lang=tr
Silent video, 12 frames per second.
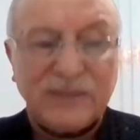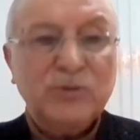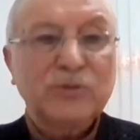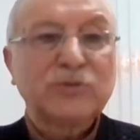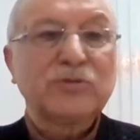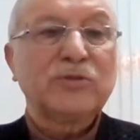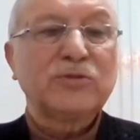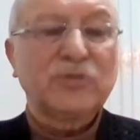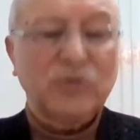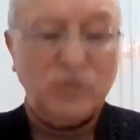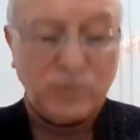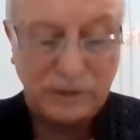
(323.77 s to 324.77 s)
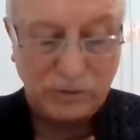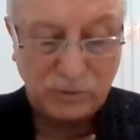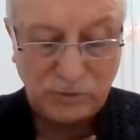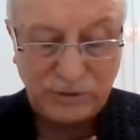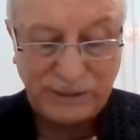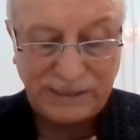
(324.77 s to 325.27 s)
kusursuz bir
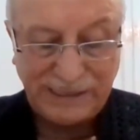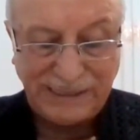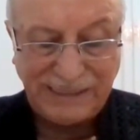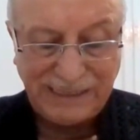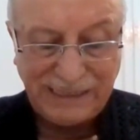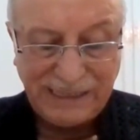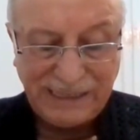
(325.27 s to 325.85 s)
kudretin